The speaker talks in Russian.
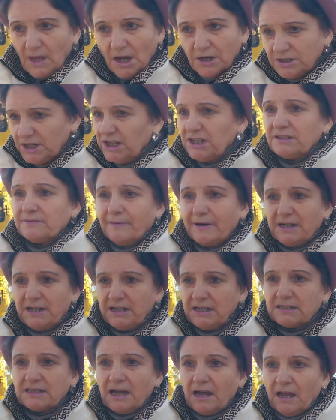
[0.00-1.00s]
не
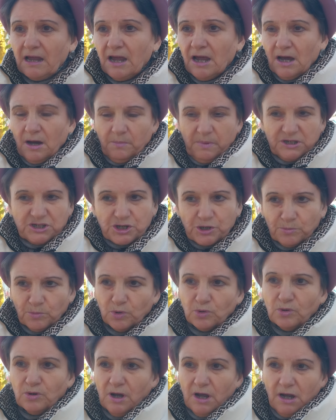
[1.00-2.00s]
инвалид, да,
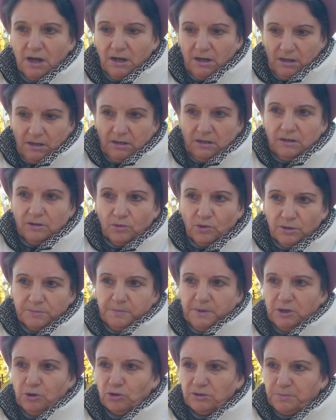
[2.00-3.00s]
почему он
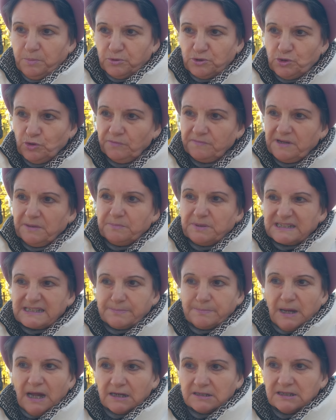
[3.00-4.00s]
берет путевки
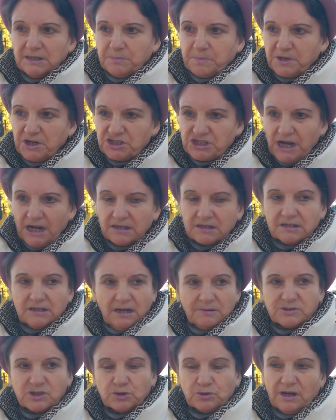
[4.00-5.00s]
бесплатные, приезжает к
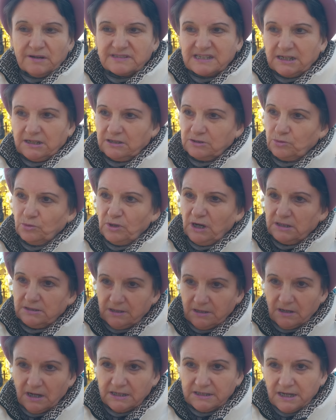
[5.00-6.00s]
нам сюда в санаторий
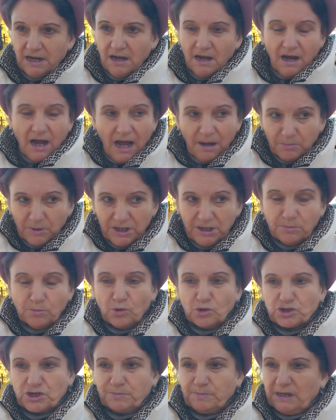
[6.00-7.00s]
отдыхать. А мы не
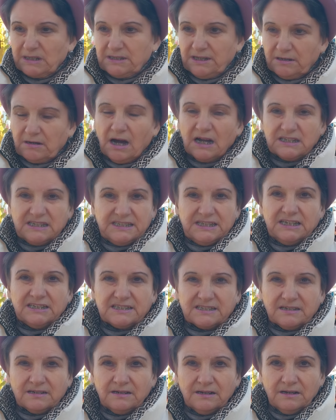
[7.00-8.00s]
можем отдыхать
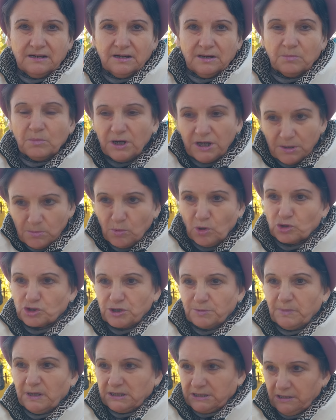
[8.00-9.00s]
здесь. Мы не
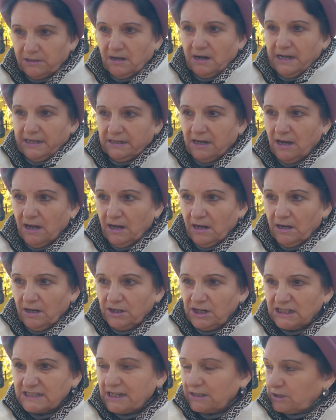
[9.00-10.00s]
можем отдыхать.
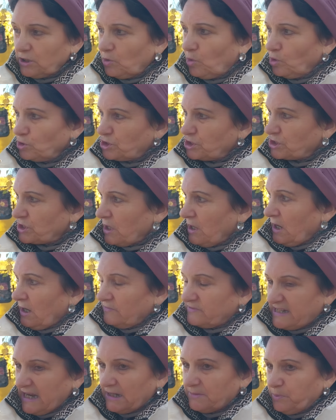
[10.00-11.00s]
Если ты хочешь
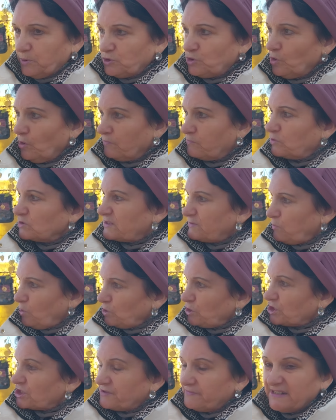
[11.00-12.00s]
взять путевку,
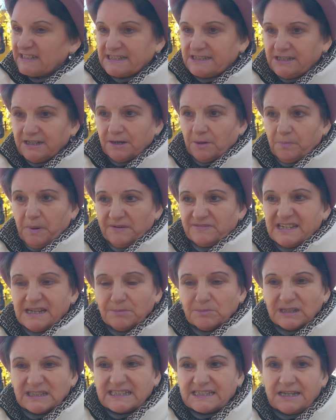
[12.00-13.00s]
звонишь везде, по
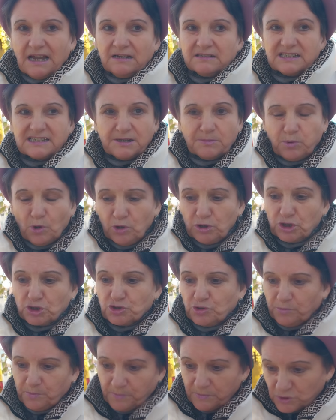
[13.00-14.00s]
всем инстанциям ходишь,
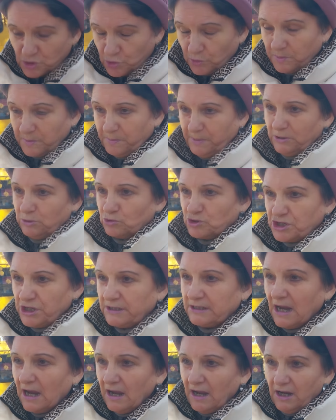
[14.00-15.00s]
чтобы, чтобы получить
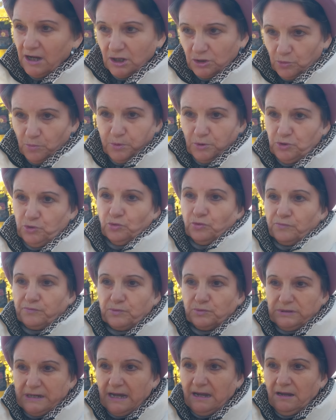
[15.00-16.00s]
эту
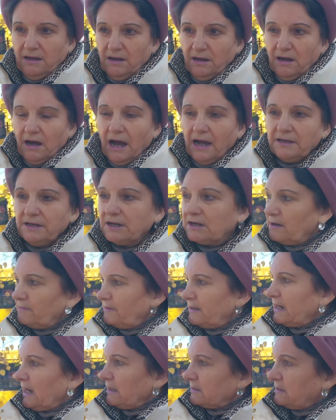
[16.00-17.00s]
путевку, да? Они
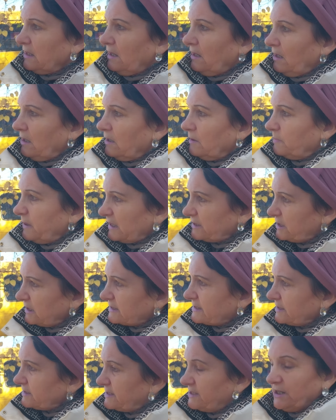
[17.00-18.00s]
говорят,
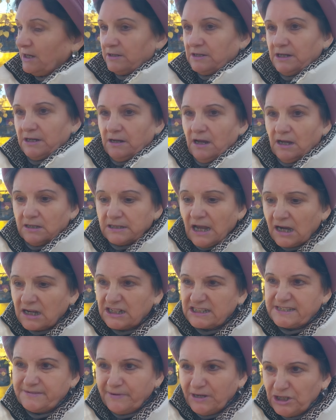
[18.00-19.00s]
платите деньги. Так
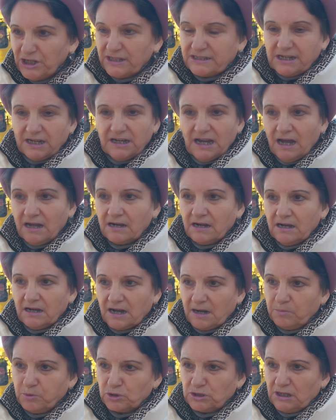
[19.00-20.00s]
извините, я
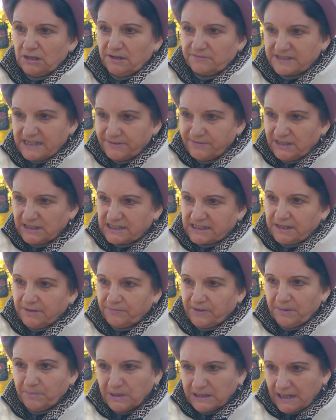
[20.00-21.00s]
работала в советские
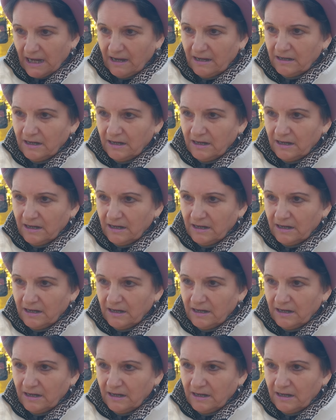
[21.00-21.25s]
времена.